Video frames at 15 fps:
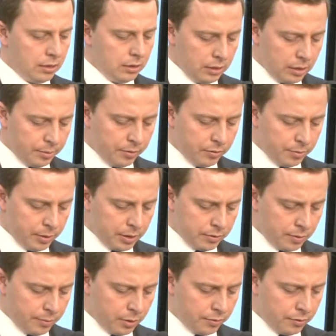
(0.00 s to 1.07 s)
i na pewno
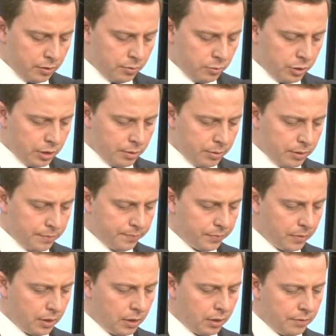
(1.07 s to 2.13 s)
Państwa poinformujemy
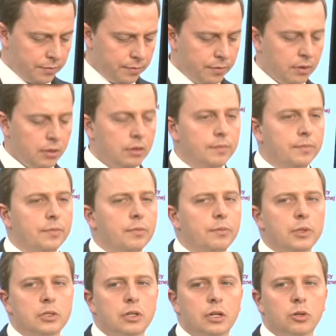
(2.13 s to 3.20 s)
w
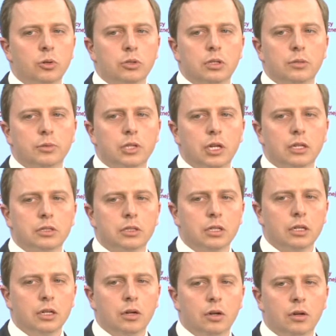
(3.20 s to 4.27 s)
myślę krótkim
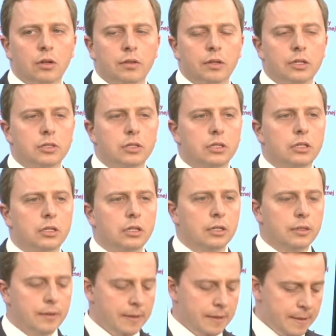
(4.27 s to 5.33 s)
czasie o naszych
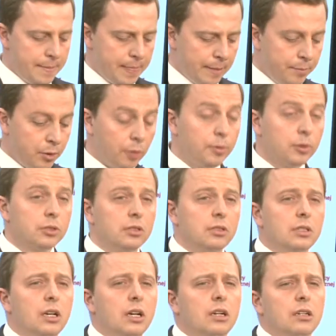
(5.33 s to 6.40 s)

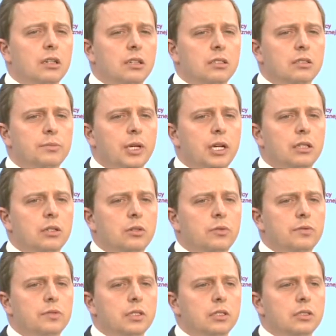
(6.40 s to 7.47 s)
propozycjach e, zmiany
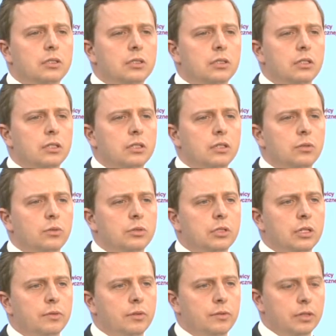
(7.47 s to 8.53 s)
również e,
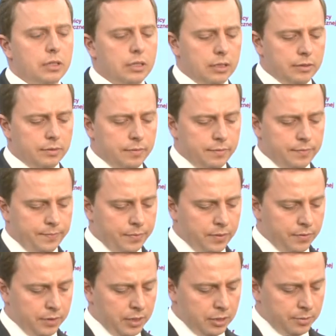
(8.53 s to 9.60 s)
ustawowych e,
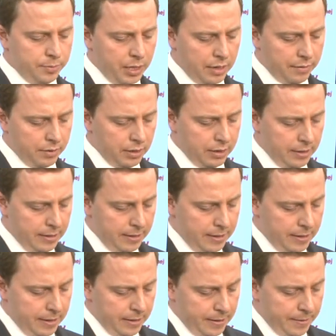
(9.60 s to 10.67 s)
w tej sprawie.
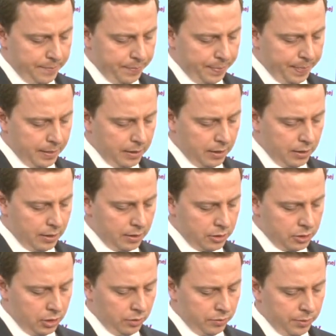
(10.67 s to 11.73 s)

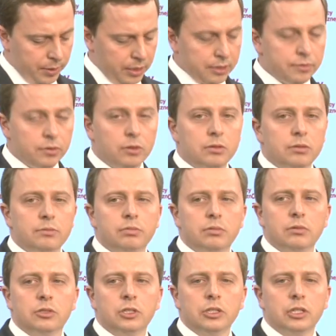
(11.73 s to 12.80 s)
Szanowni Państwo, i
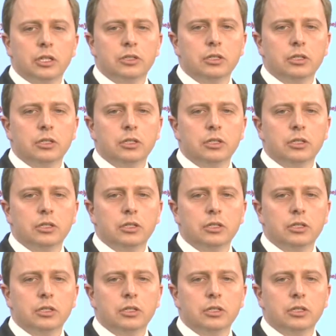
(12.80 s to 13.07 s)
trzecia